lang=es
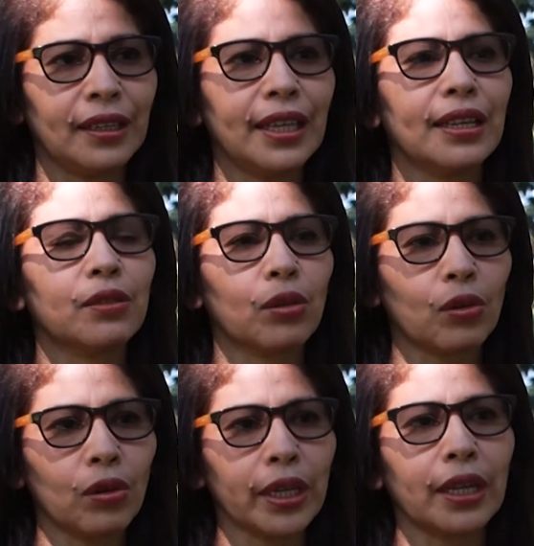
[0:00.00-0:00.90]
de esos
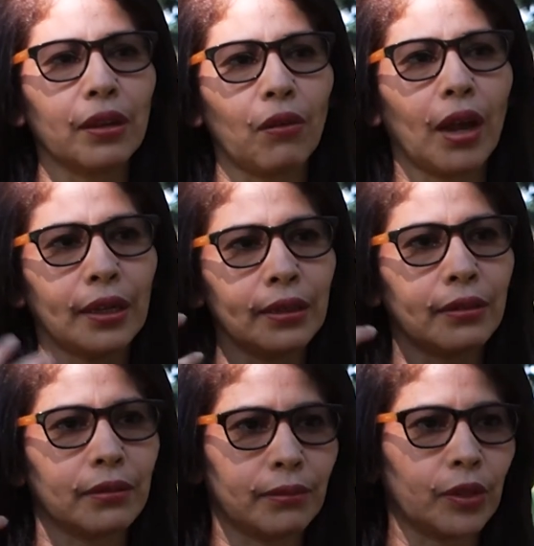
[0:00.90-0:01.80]
roles que nos han
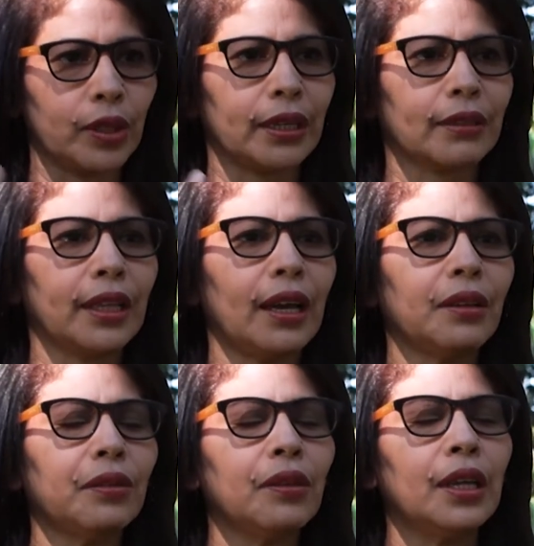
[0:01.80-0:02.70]

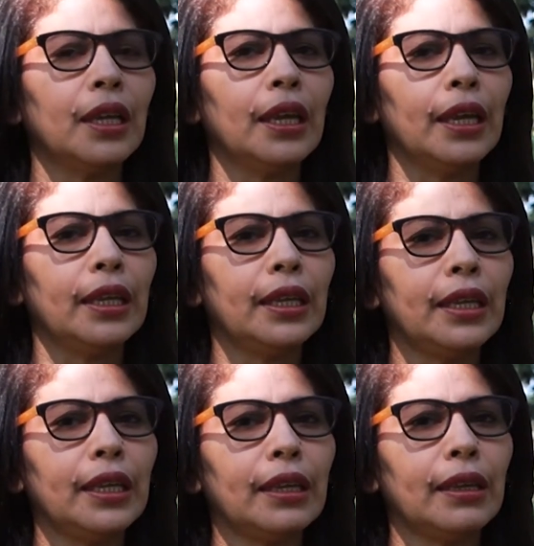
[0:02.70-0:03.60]
introyectado
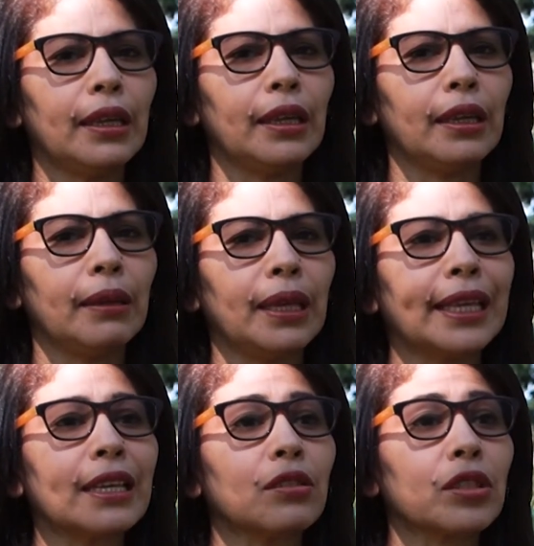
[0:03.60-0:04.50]
y eh,
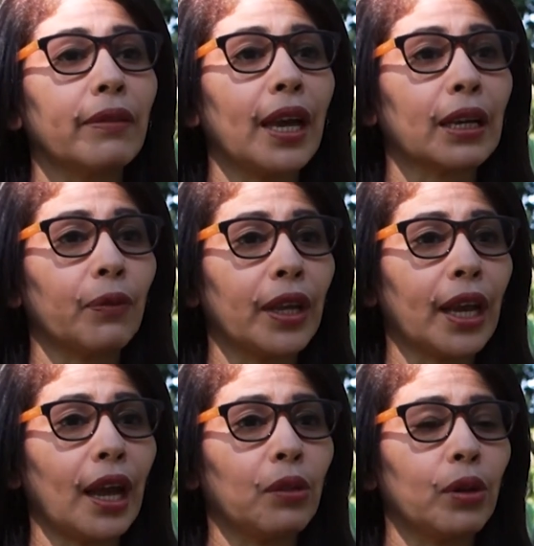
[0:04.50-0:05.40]
que eso se vea
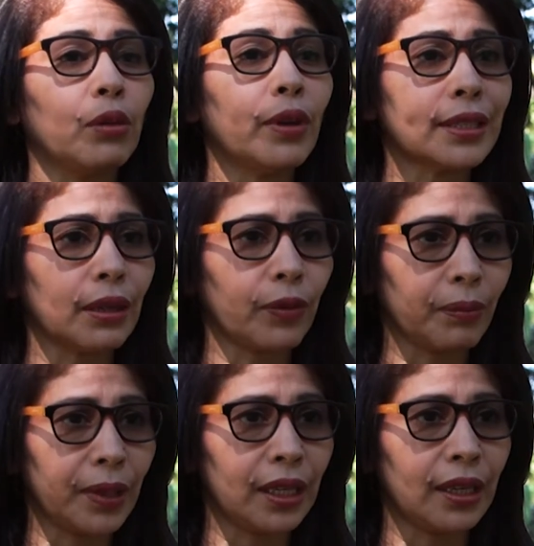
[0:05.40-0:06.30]
reflejado en nuestra
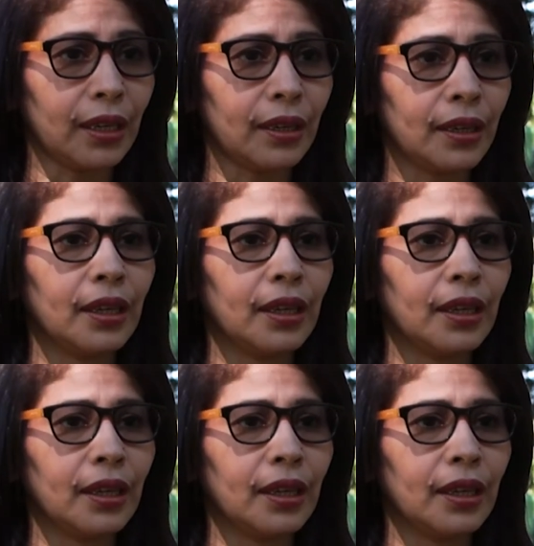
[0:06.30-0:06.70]
familia,